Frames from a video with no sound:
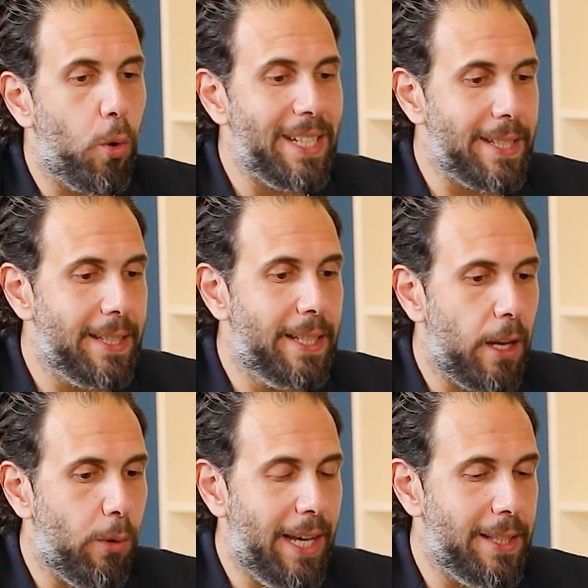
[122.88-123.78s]
كويس
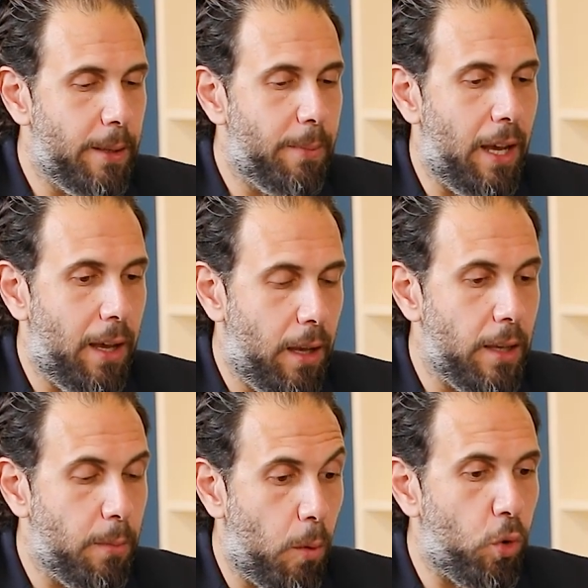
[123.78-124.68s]
جدا الواحد
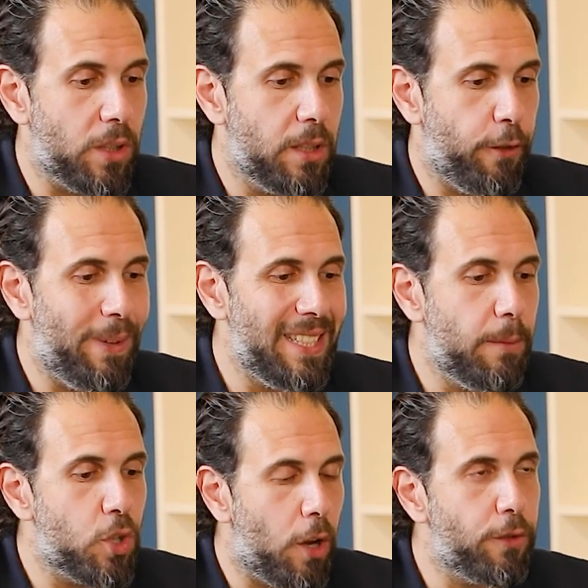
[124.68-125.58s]
يبقى يبقى موظف بس
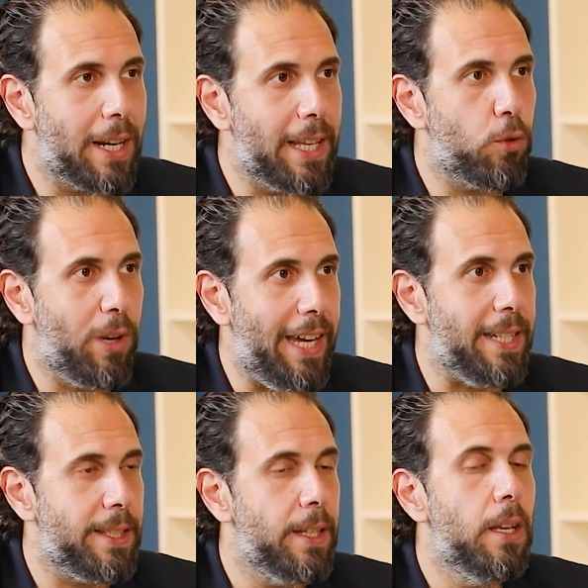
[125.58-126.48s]
مش هفضل كده طول
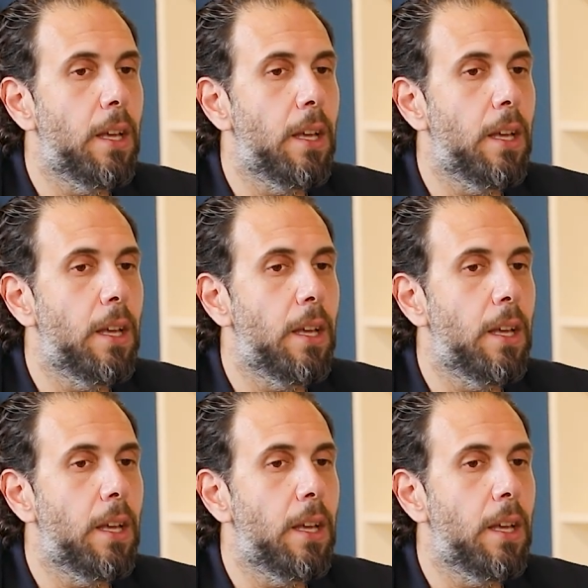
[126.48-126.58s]
حياتي